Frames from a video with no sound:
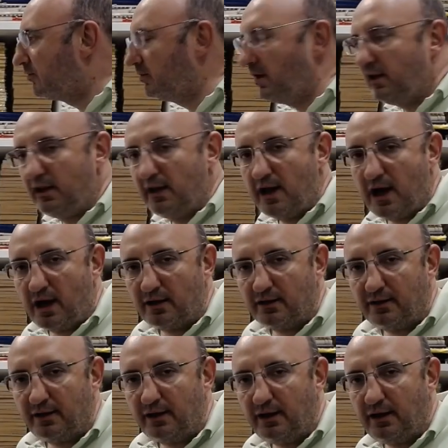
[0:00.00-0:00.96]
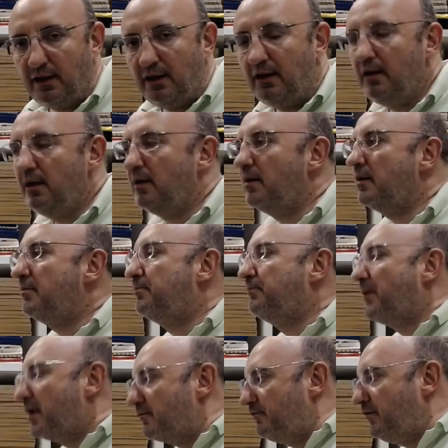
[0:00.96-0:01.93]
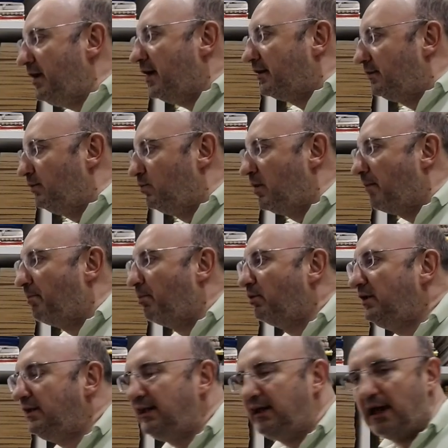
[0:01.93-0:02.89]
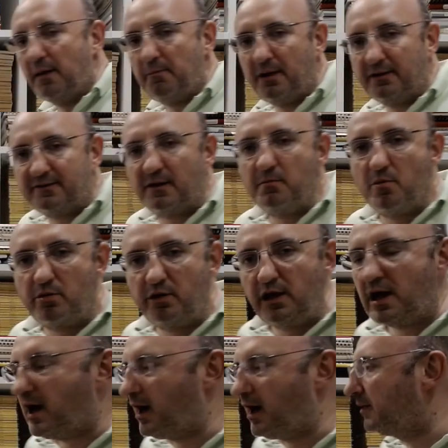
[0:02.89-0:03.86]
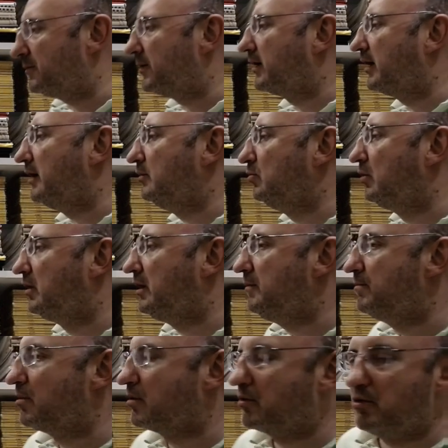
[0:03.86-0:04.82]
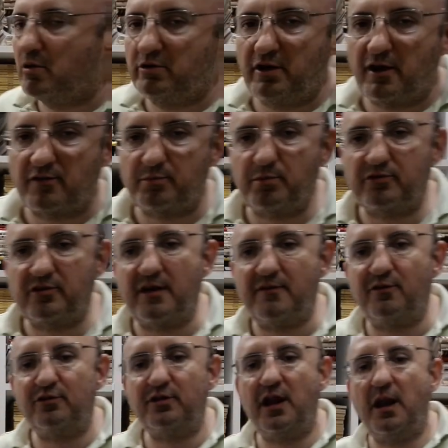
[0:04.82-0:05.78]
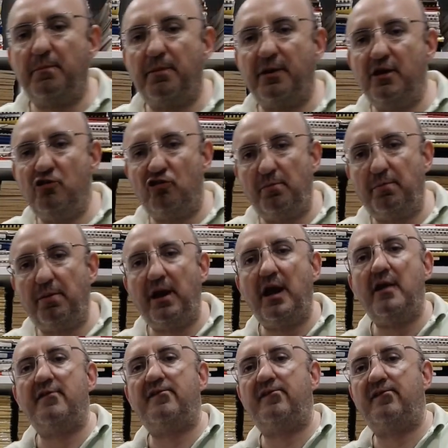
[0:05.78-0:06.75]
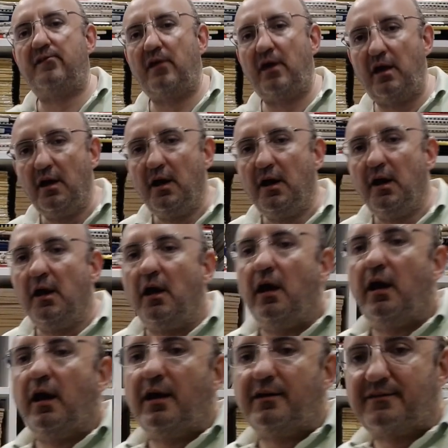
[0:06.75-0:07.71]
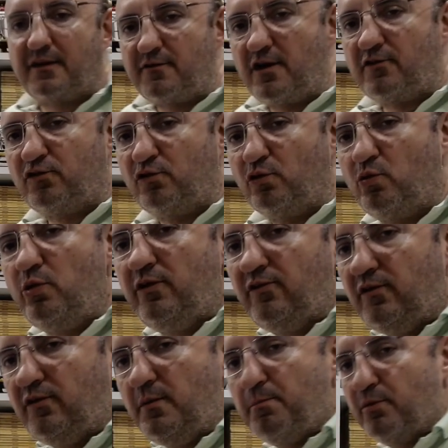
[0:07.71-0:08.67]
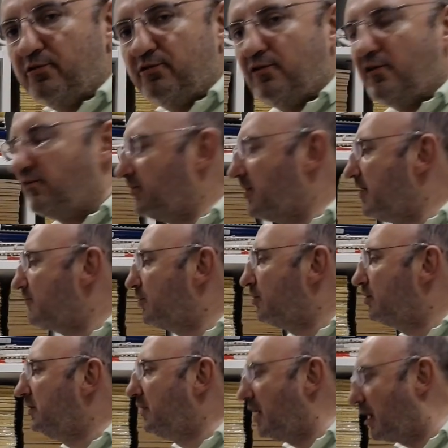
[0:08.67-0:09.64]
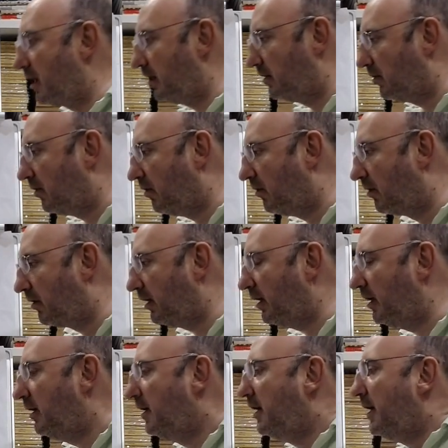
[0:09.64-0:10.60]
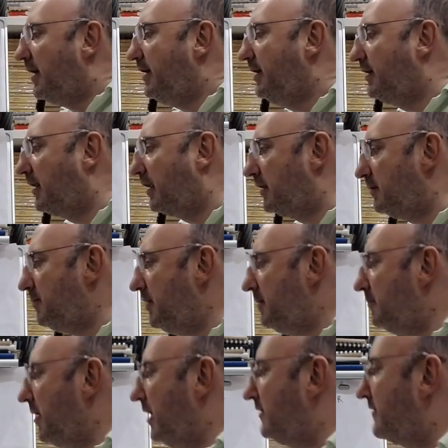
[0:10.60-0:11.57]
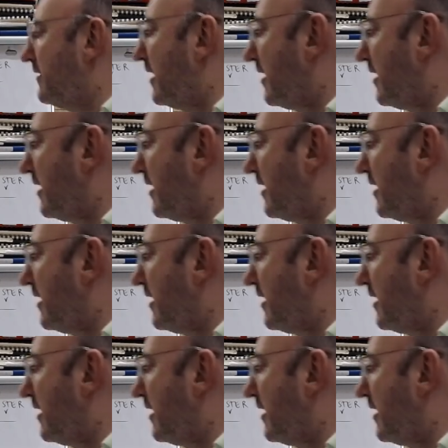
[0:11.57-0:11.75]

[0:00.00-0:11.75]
degli anni, per via di una politica matrimoniale, perché i duchi di Borgogna sposavano delle principesse eh, attraverso cui si impossessavano di territori, incredibilmente era